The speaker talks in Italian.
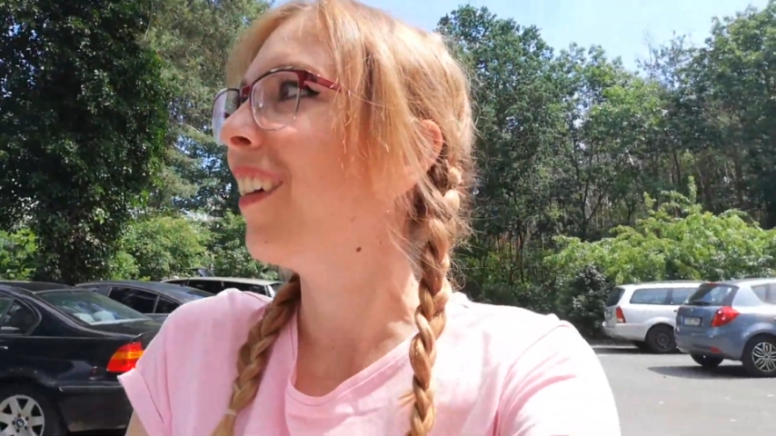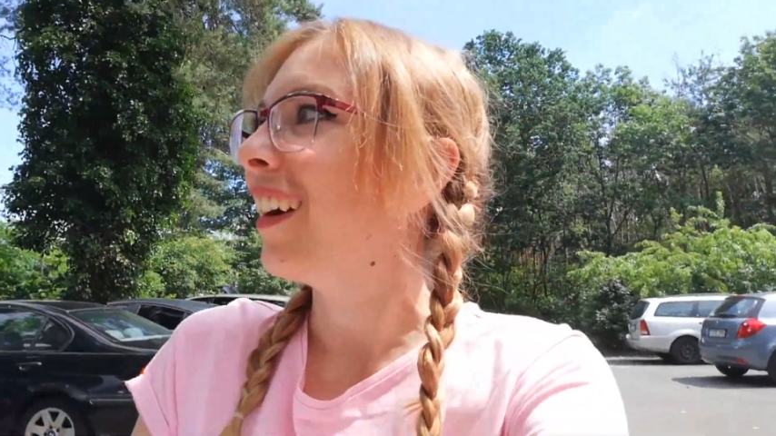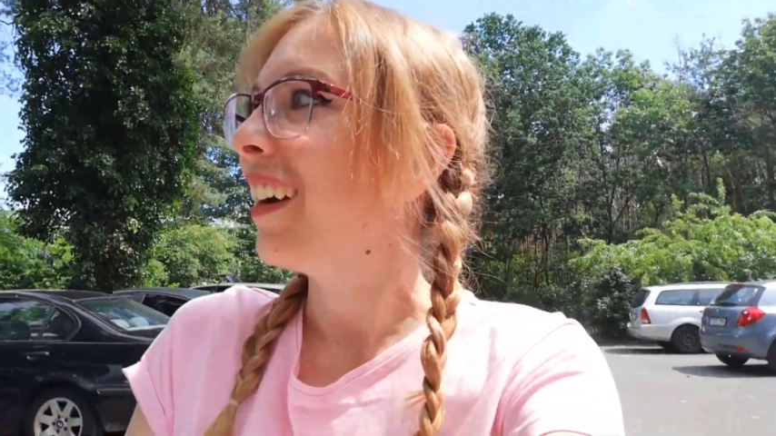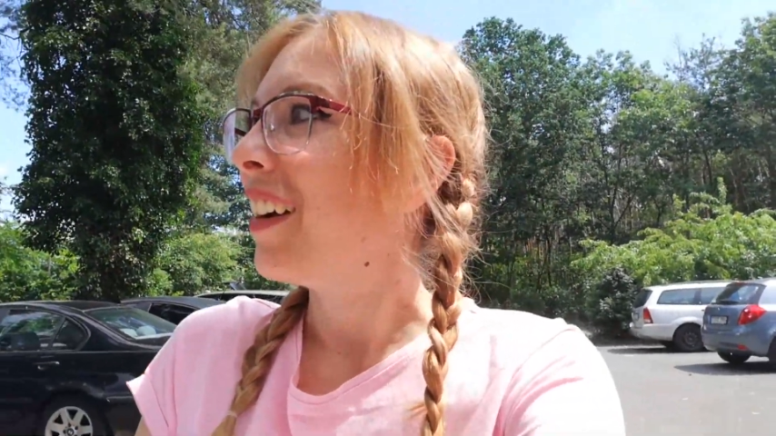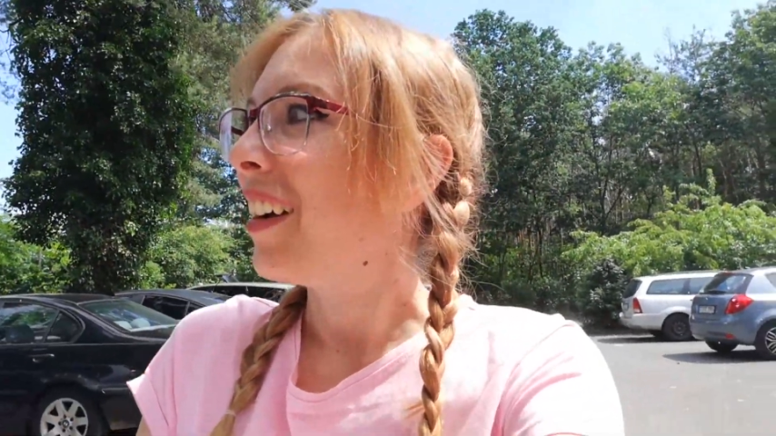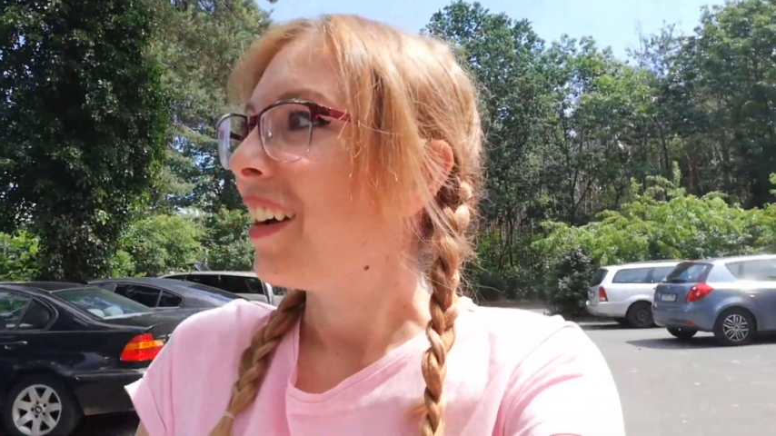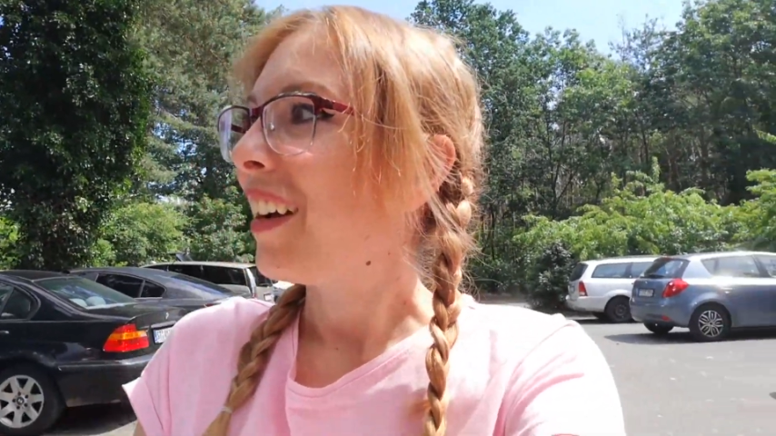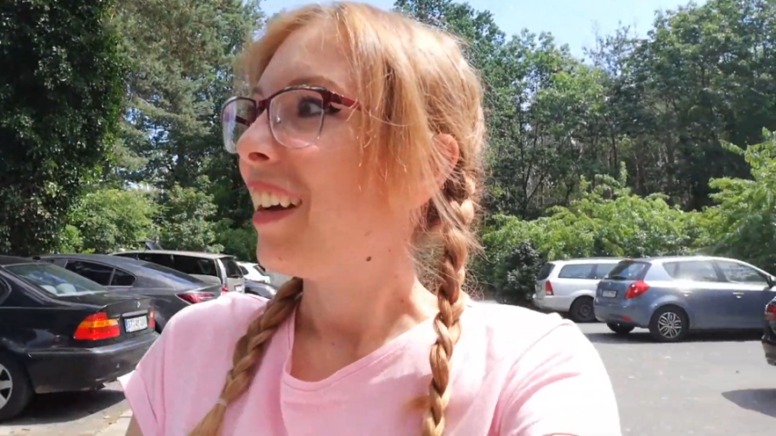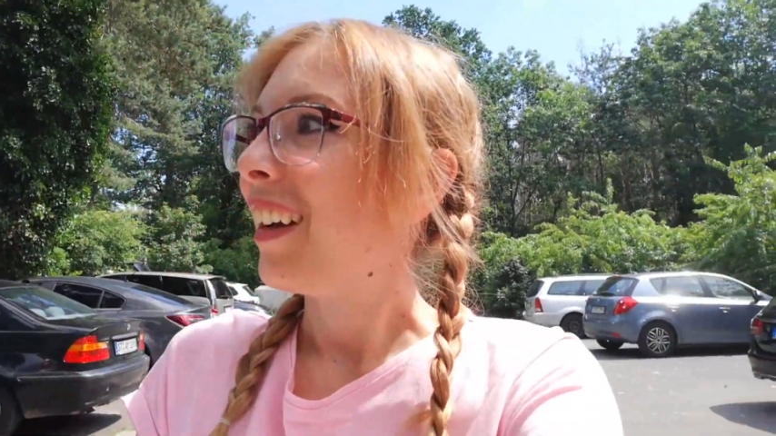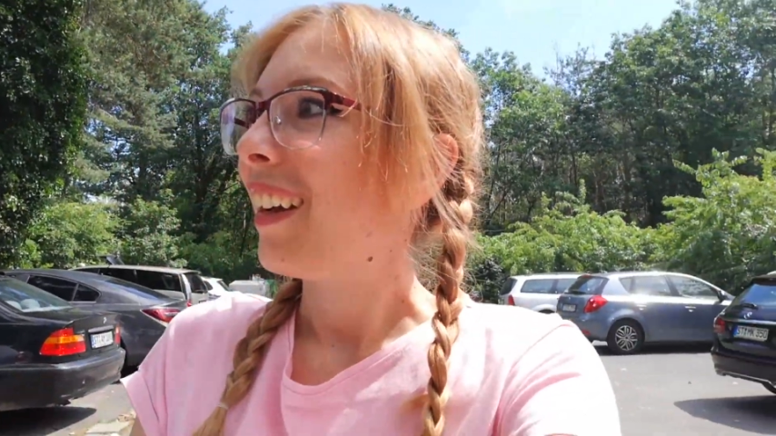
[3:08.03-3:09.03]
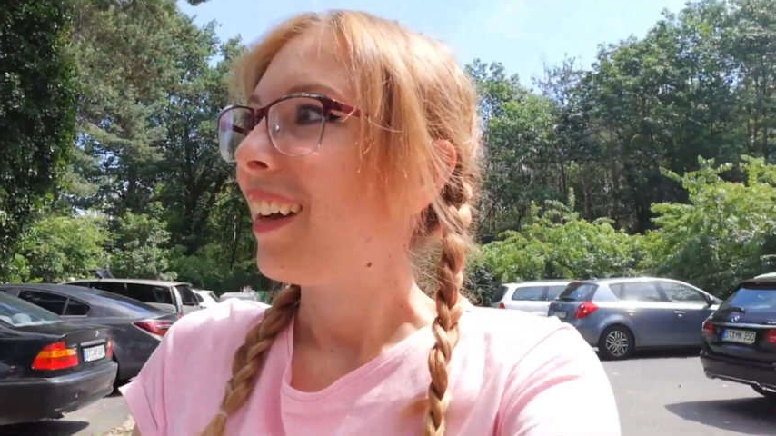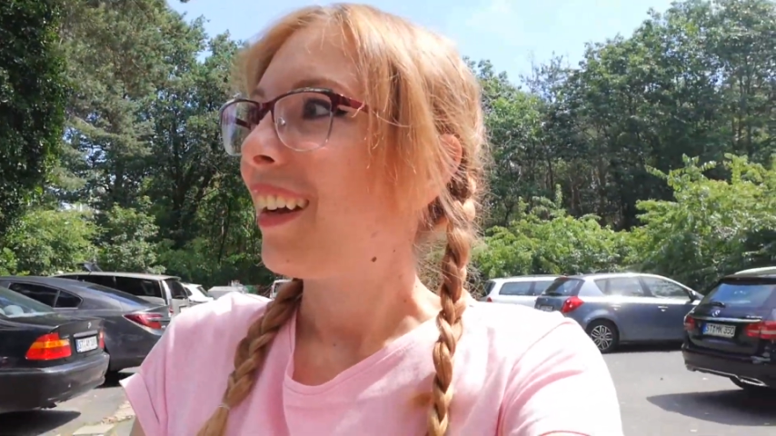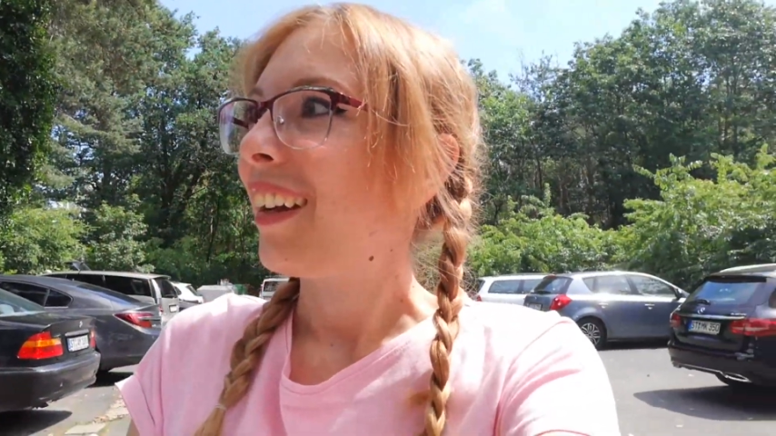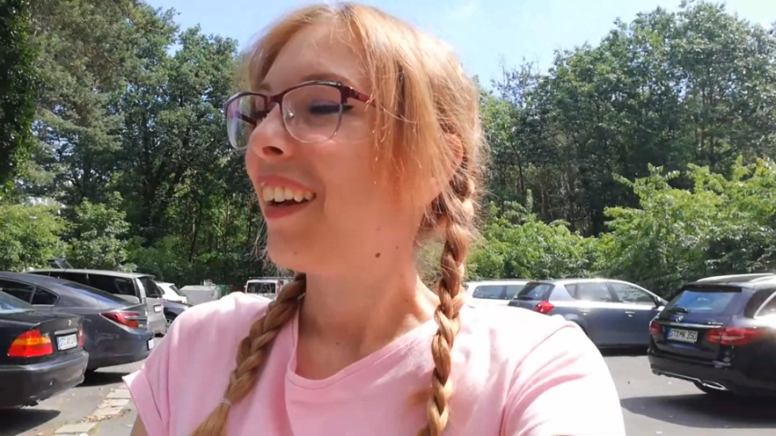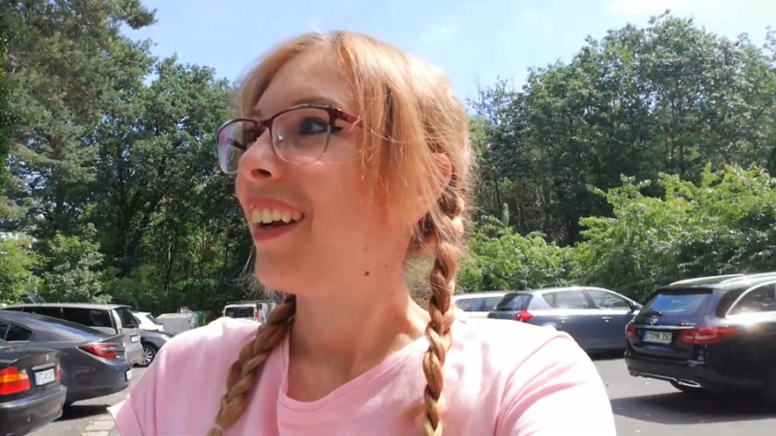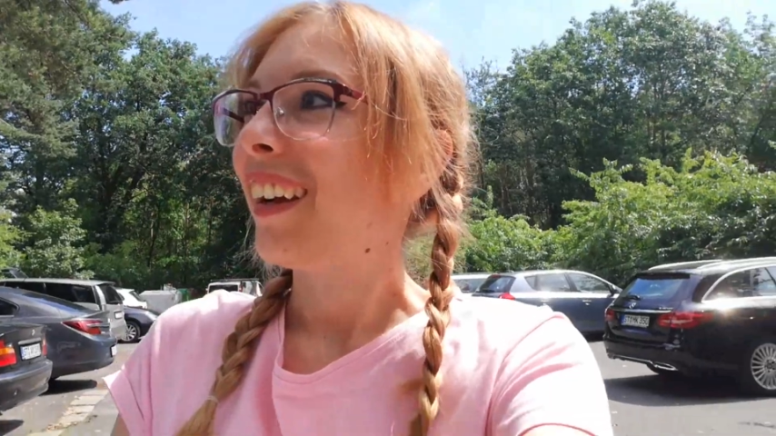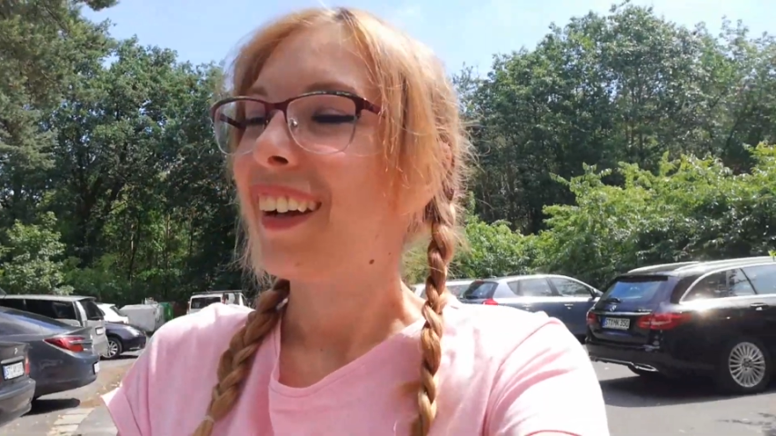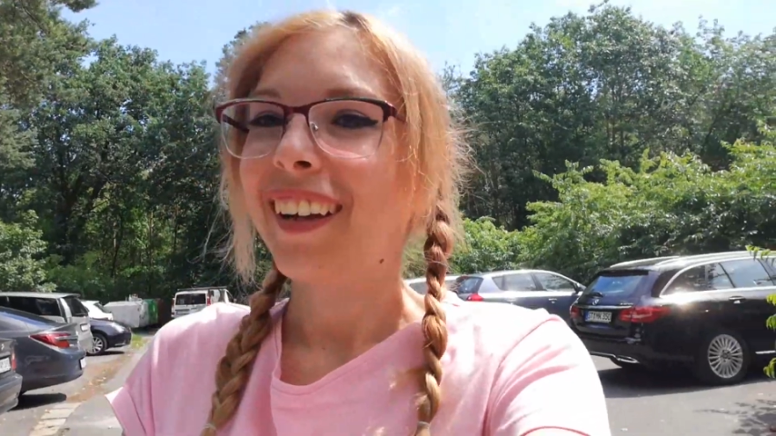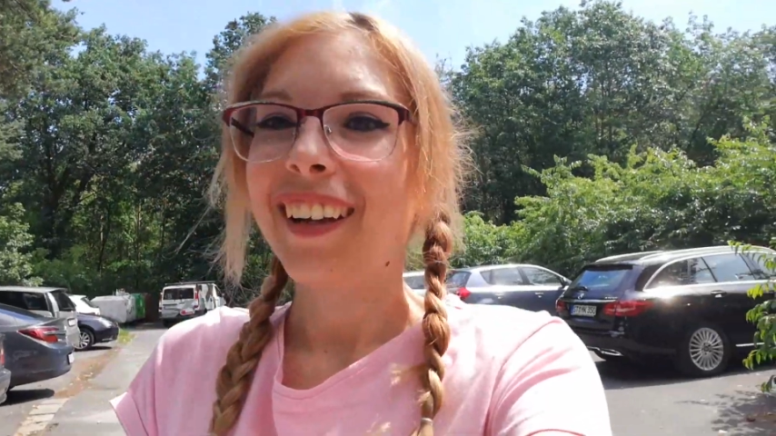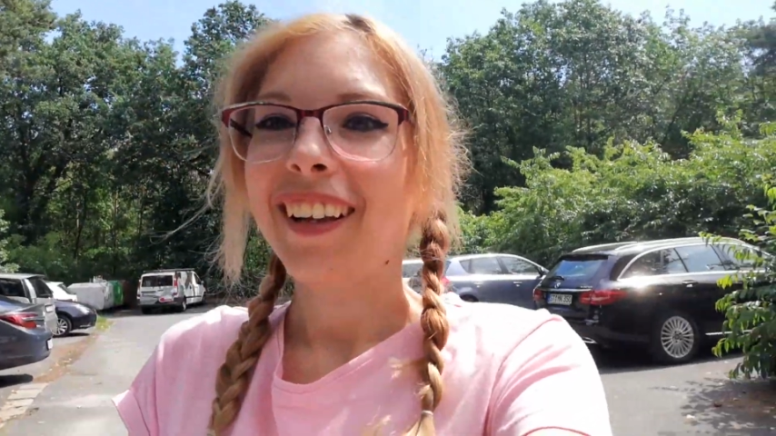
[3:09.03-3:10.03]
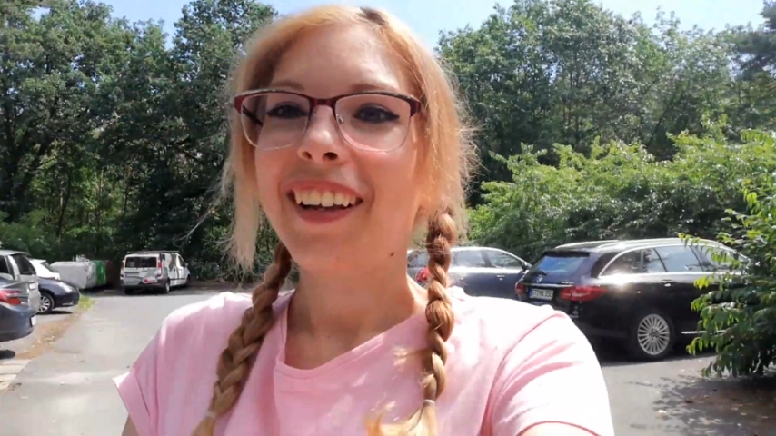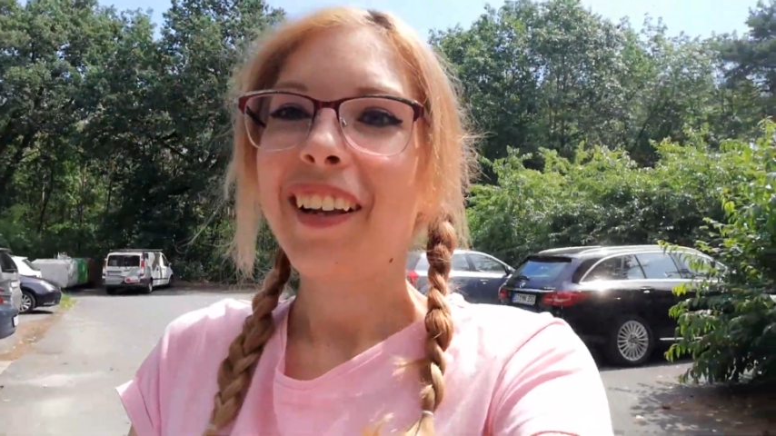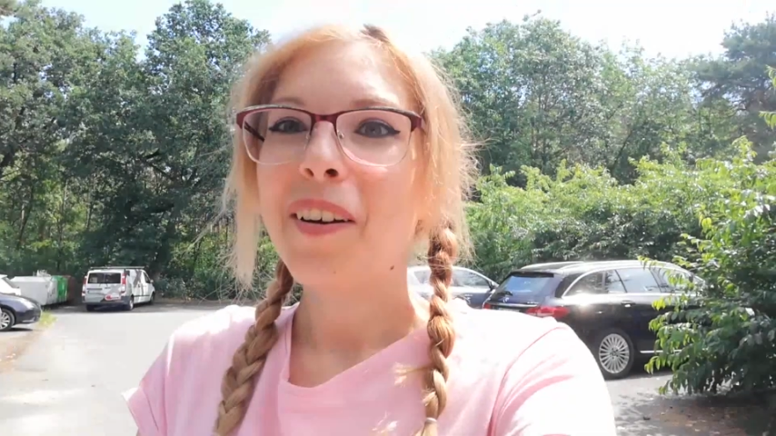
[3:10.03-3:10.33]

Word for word: Niente, a me le persone vedono e vedono succede.